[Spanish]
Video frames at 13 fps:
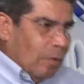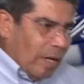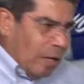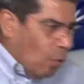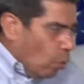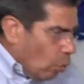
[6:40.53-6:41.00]

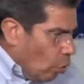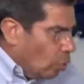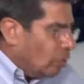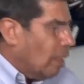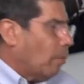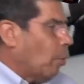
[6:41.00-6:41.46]

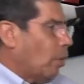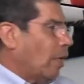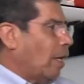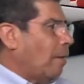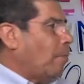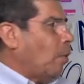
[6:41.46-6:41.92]
engorrosa, por
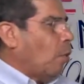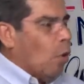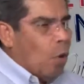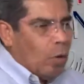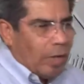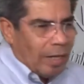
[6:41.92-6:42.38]
ejemplo,
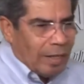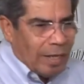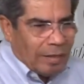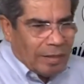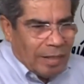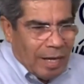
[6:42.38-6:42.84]
o que
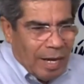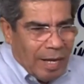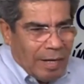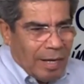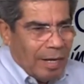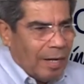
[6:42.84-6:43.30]

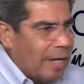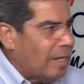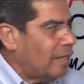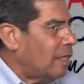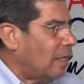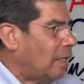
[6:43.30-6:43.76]
detiene la
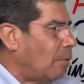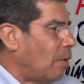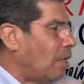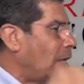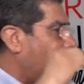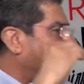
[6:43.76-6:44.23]

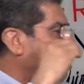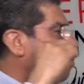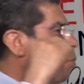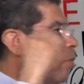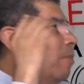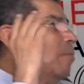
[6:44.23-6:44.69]
iniciativa de
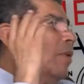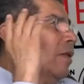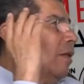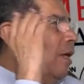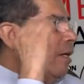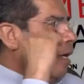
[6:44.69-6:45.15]
alguien por
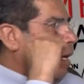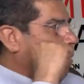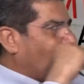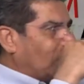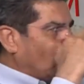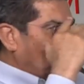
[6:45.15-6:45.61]
emprender,
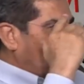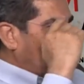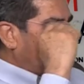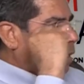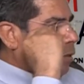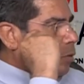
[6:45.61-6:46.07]
caramba, eso sí
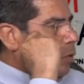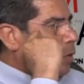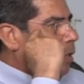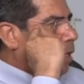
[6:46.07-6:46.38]
es cierto,